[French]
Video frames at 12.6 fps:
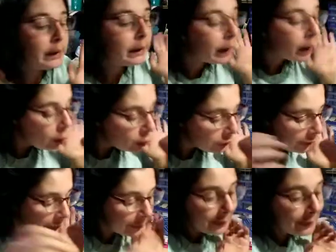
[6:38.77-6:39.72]

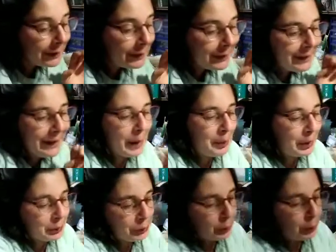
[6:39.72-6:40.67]
Il n'y a pas
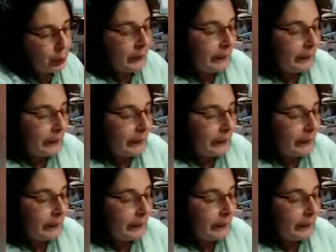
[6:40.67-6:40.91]
d'autre mot.